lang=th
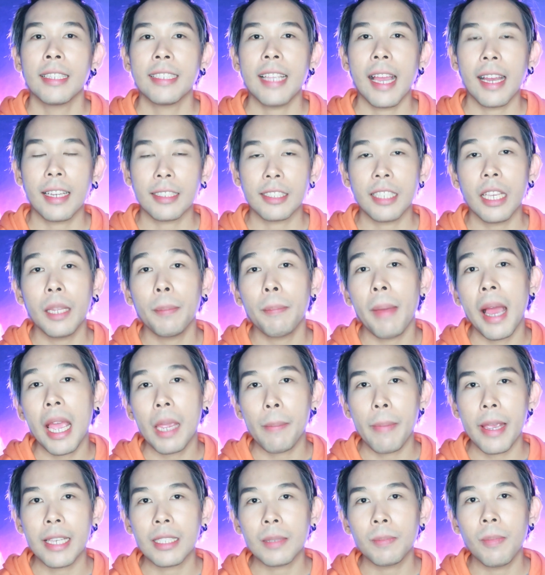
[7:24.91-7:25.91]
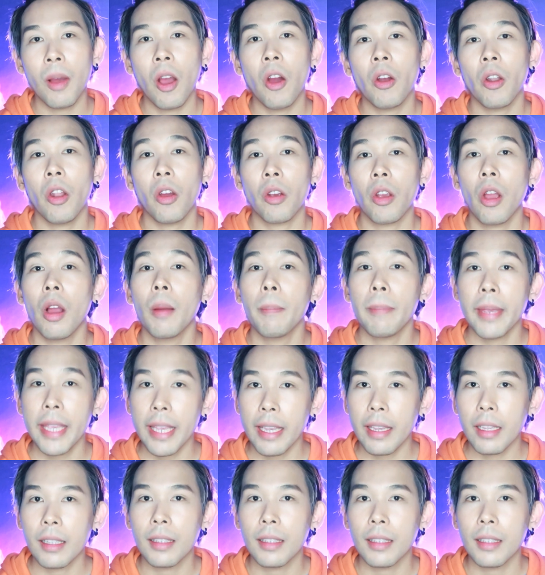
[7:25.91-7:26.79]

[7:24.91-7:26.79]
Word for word: อย่างเช่นไม้เบสบอลแล้วก็มี